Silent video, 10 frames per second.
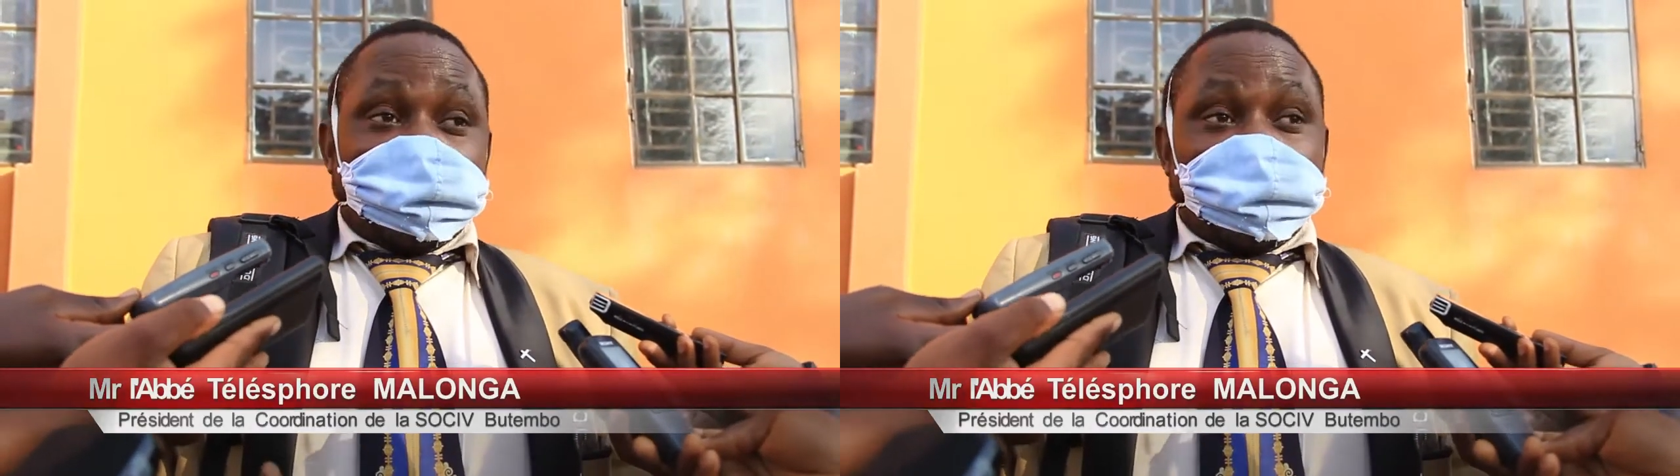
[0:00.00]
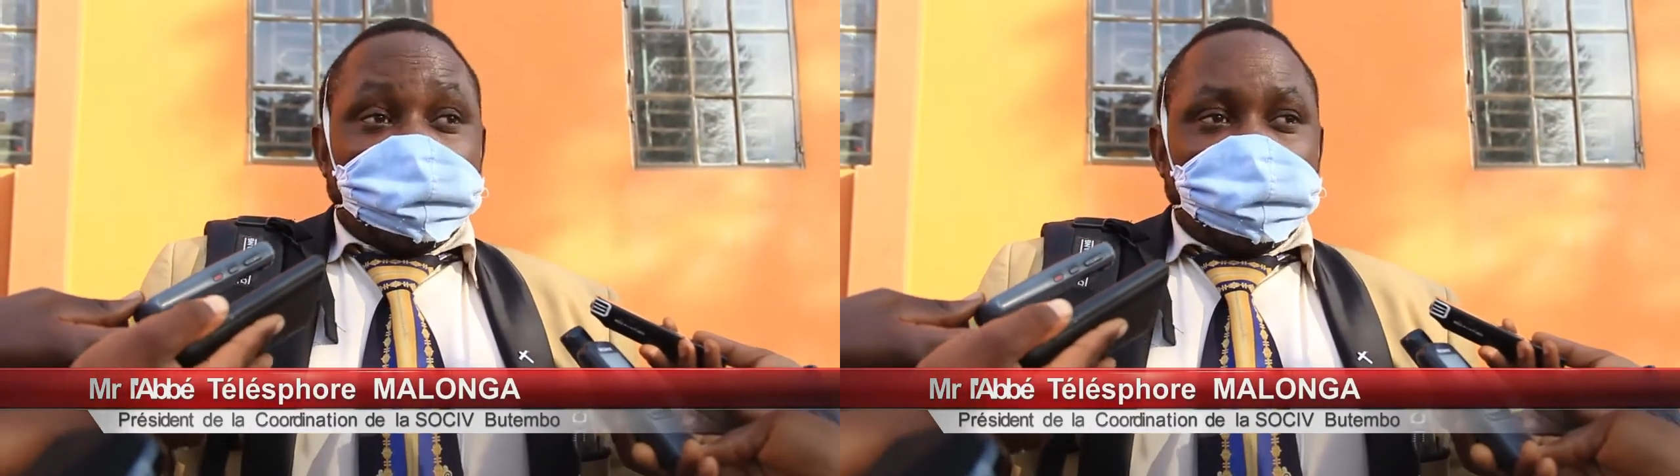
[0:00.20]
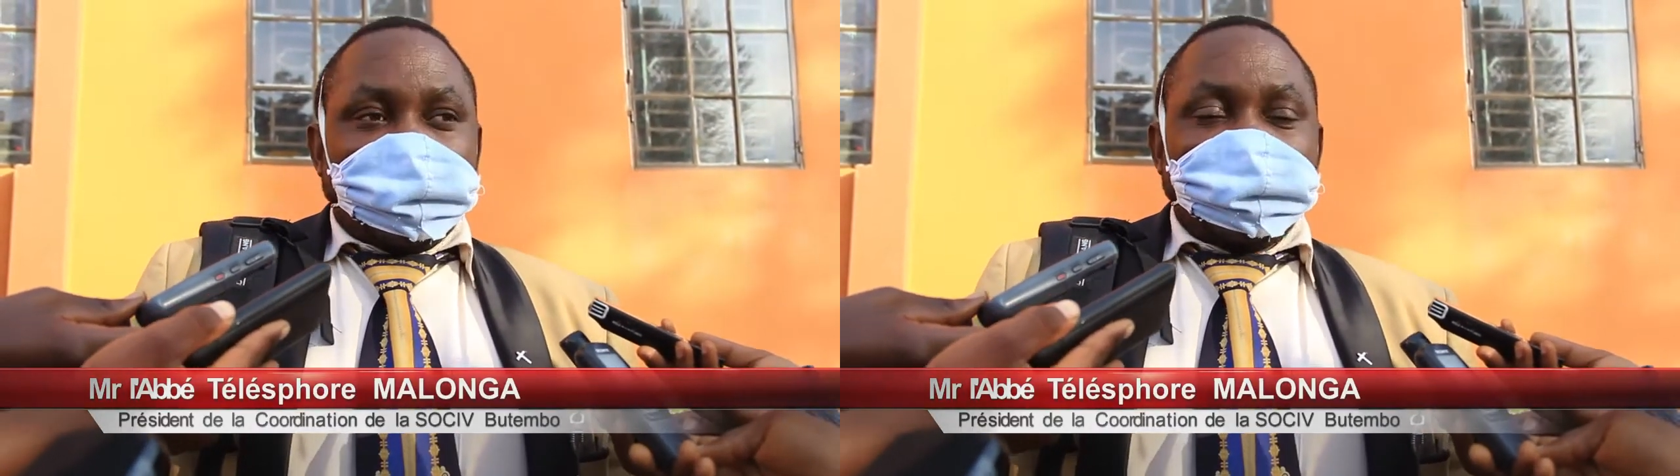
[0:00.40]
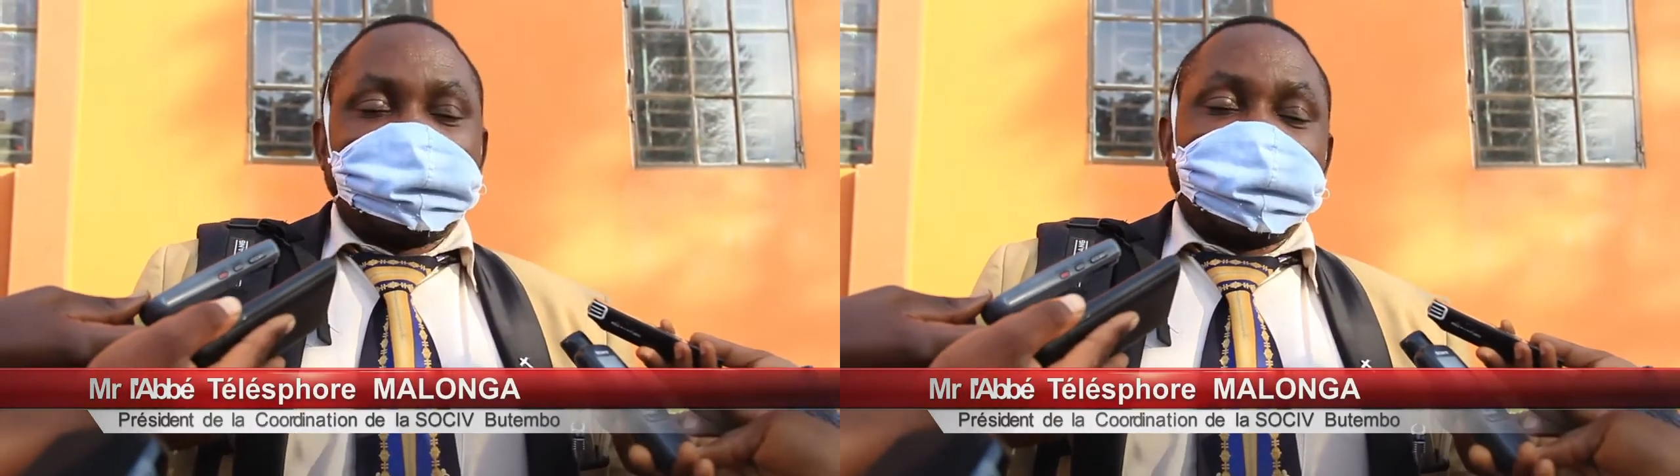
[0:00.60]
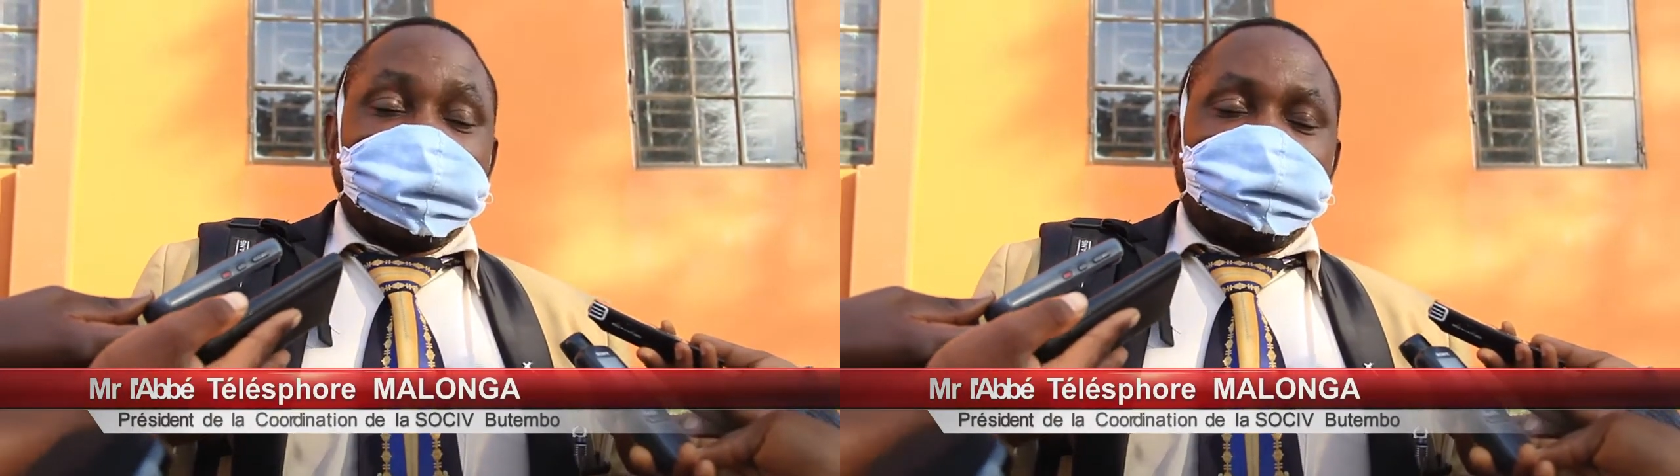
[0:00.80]
nous,
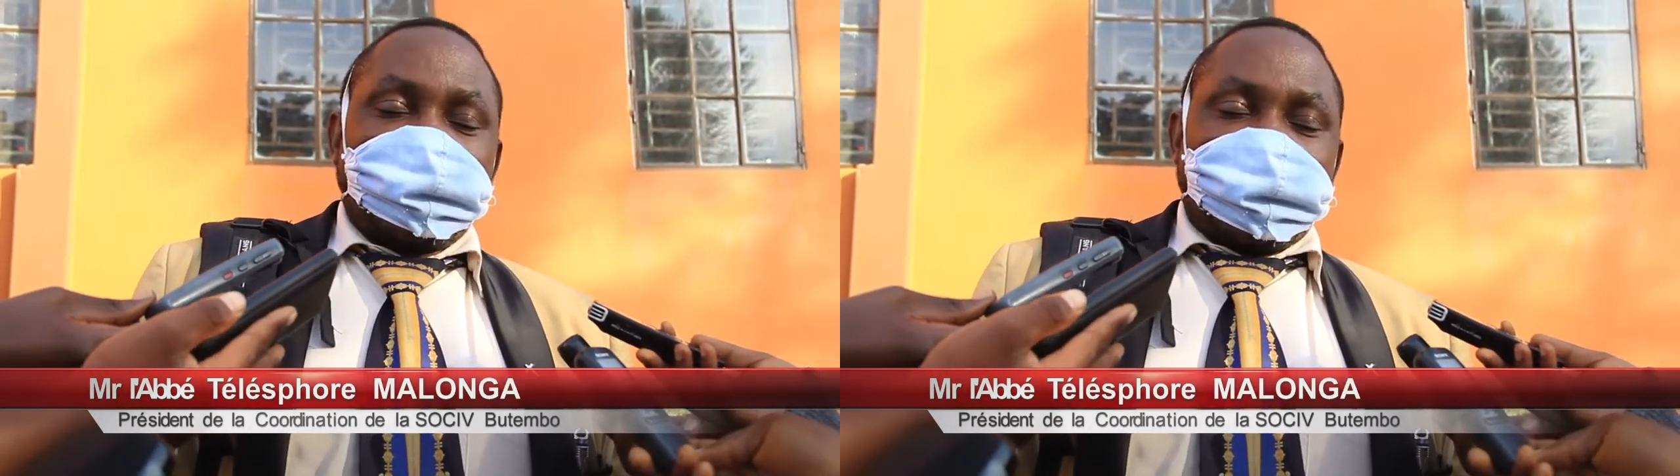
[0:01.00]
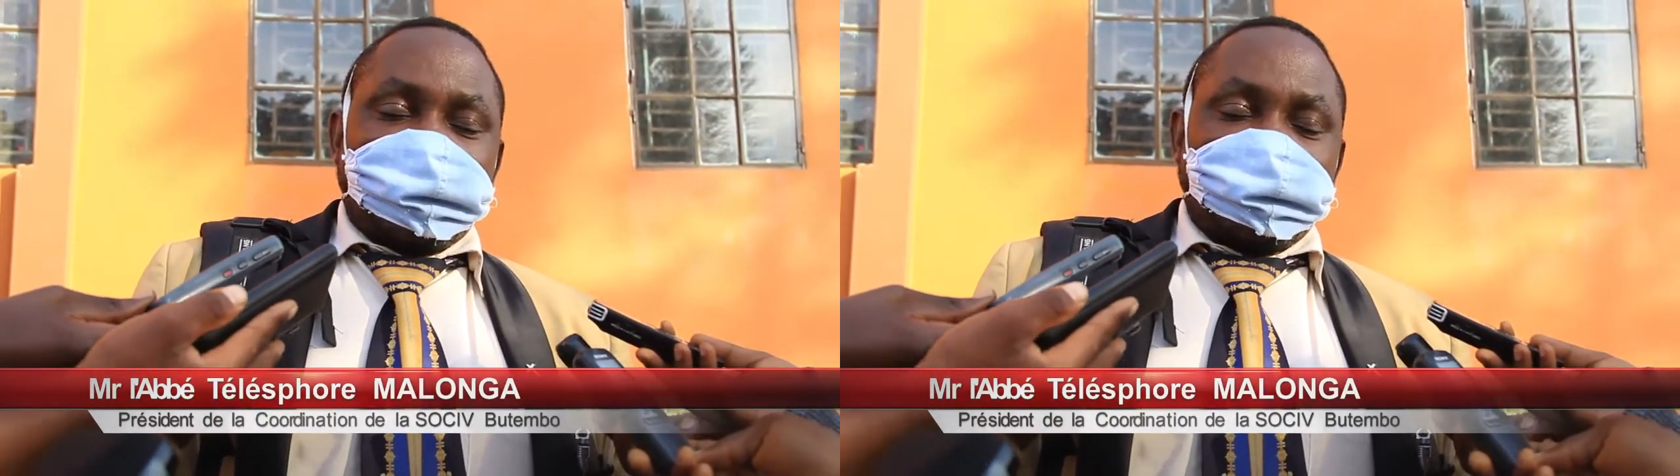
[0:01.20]
initialement, on avait